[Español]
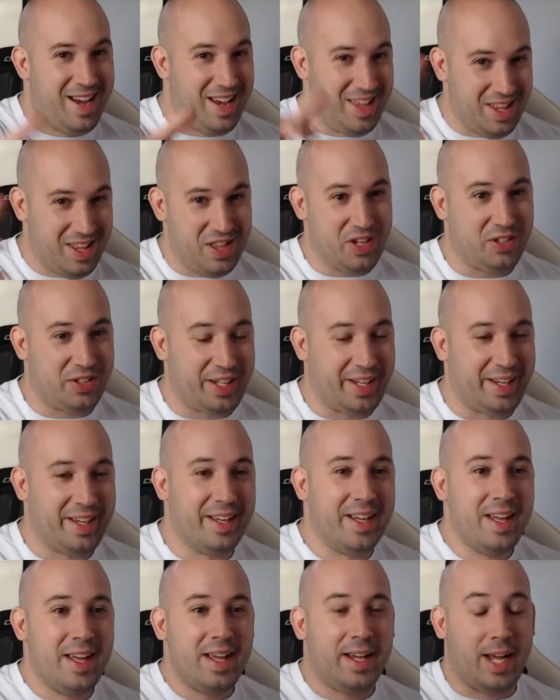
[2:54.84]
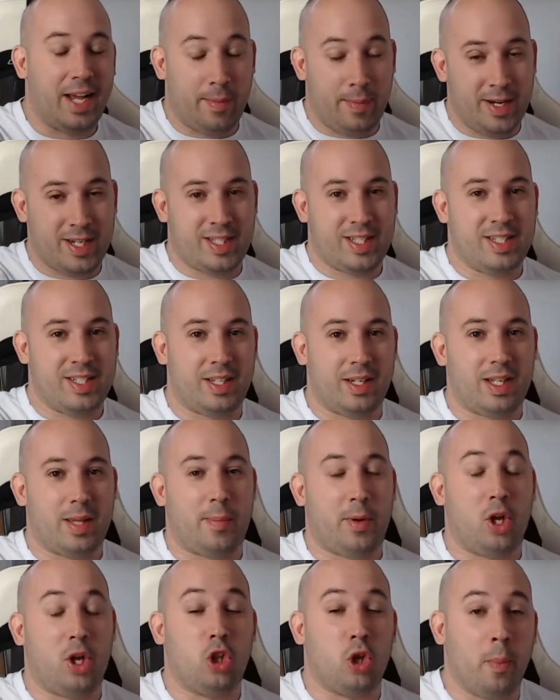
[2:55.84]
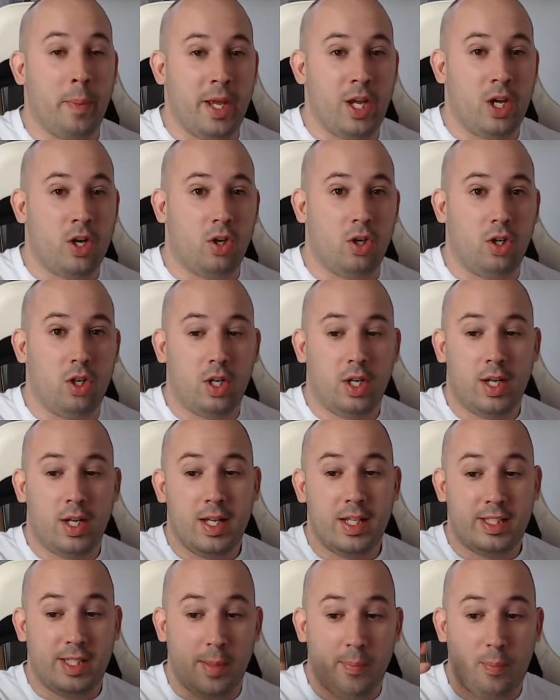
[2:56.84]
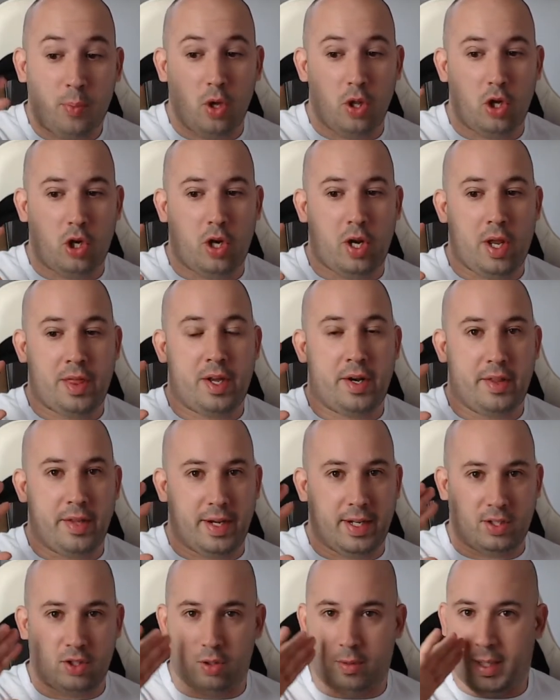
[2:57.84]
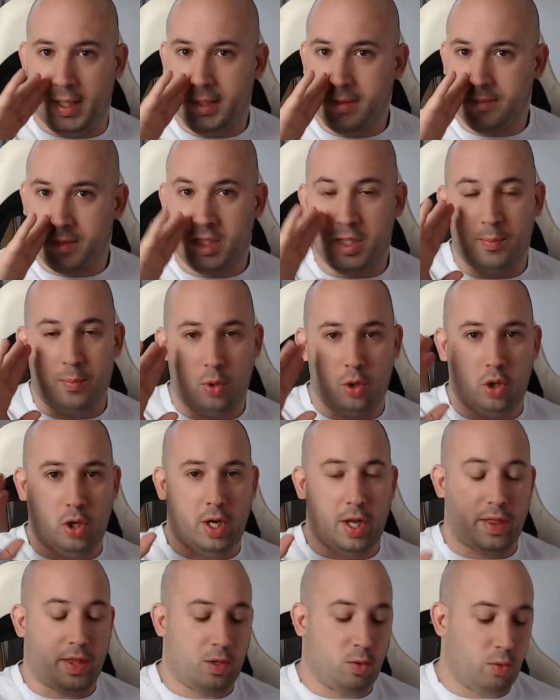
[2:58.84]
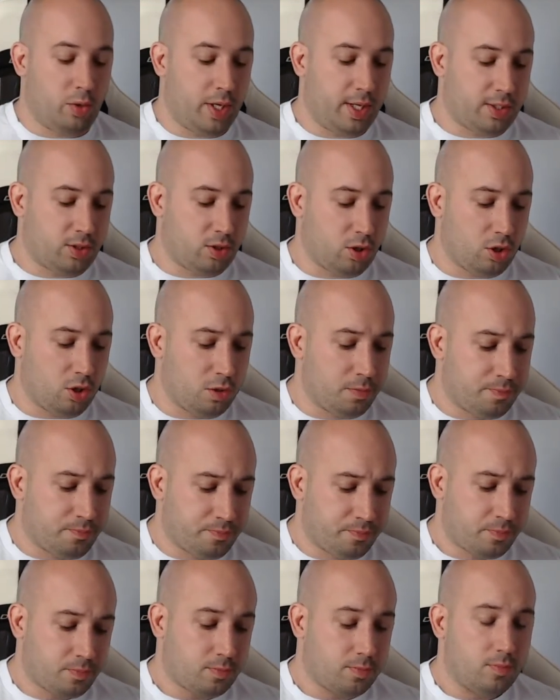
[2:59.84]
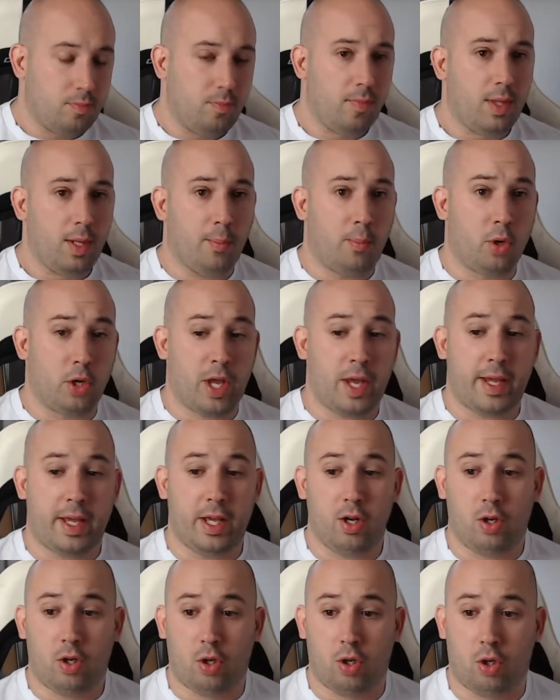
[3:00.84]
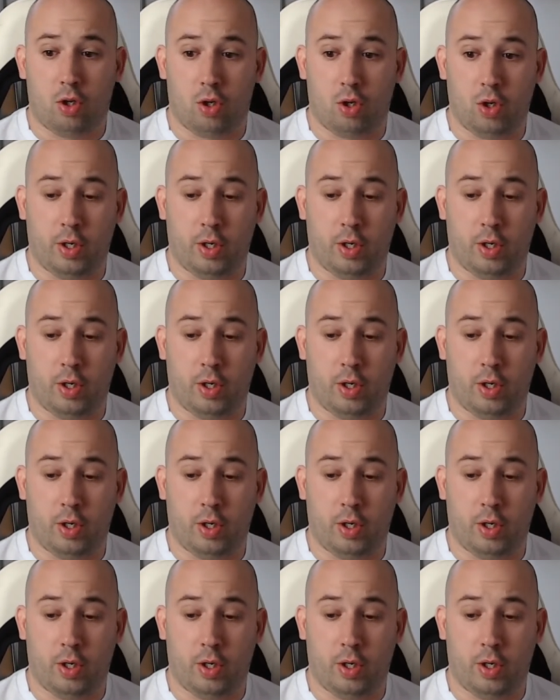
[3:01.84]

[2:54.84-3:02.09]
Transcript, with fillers: diciéndote que el viernes tenéis entrevista, pero el domingo, si puedo, quiero hacer directo, ¿vale? Si puedo, quiero hacer un directo porque quiero,